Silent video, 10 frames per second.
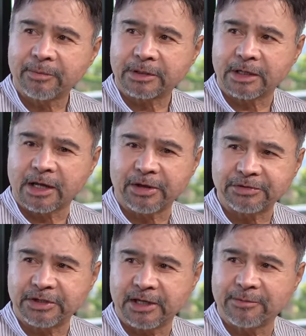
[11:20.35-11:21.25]
Pati nga yung
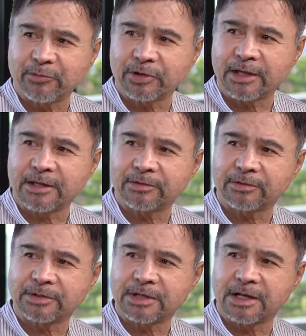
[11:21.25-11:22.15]
GMO na yan,
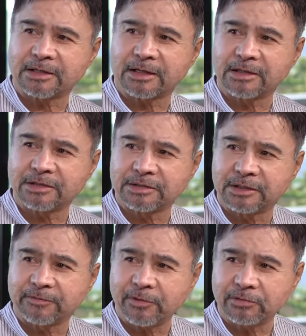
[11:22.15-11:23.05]
yung genetic
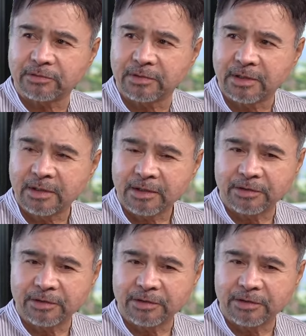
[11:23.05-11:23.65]
engineered food, mm -hmm.